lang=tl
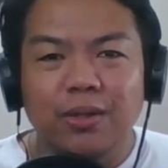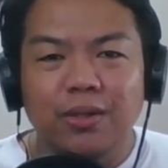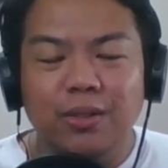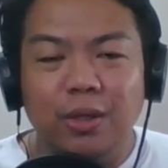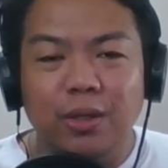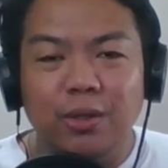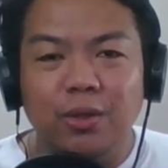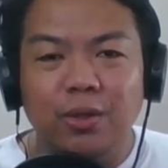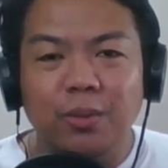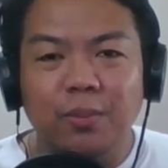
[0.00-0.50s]

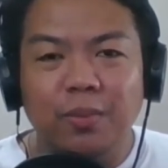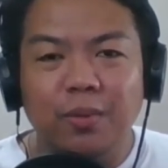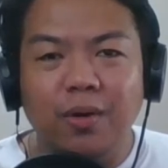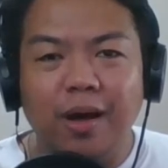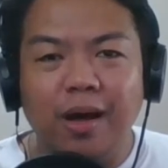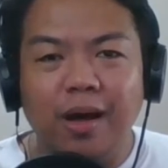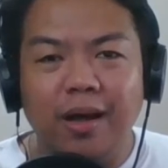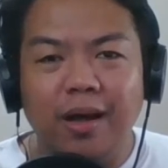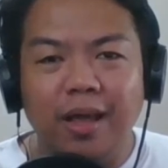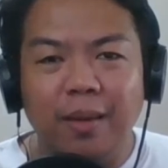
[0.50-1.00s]
So ito po
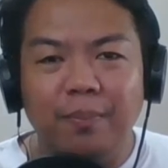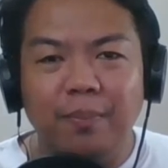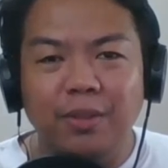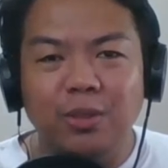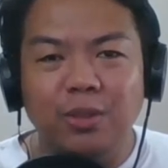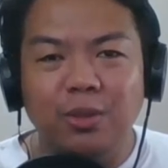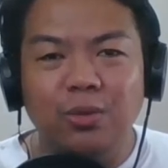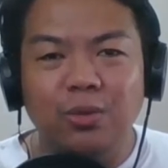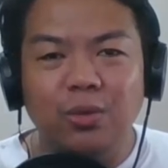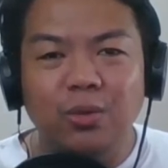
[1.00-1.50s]
ang
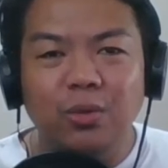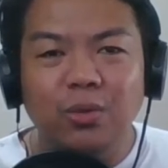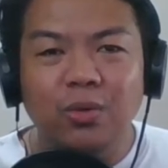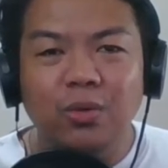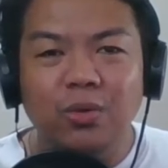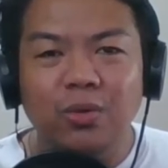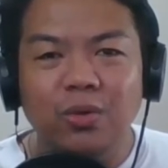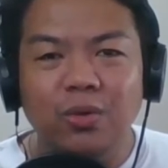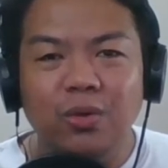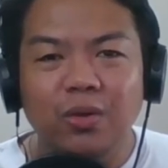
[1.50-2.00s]
episode
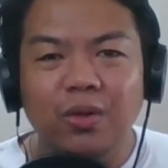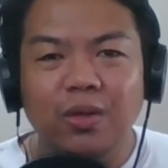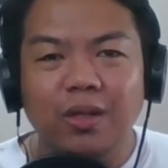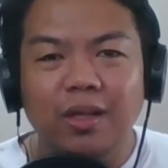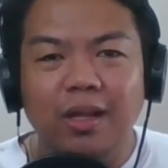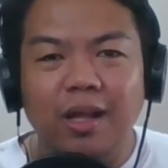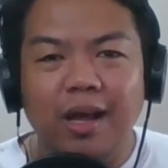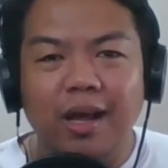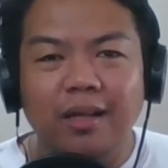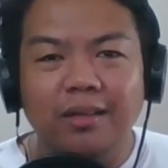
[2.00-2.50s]

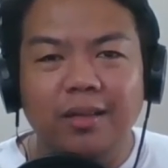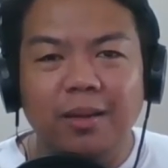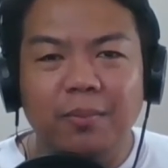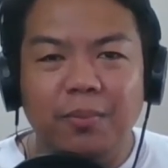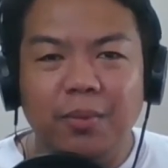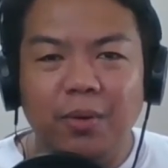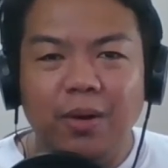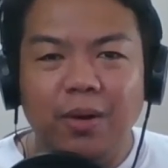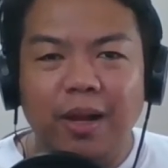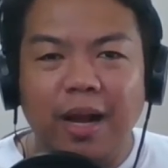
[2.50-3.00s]
2 ng ating
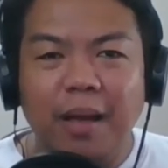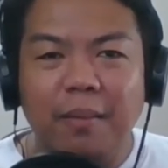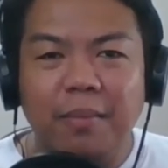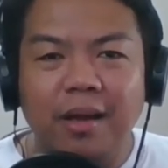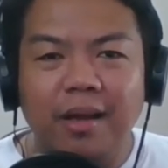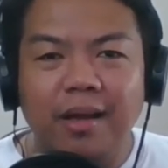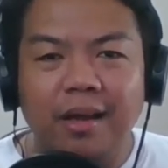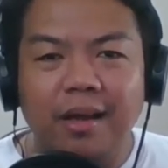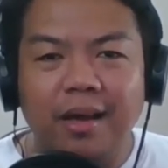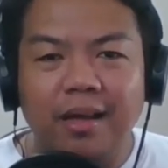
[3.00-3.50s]
programa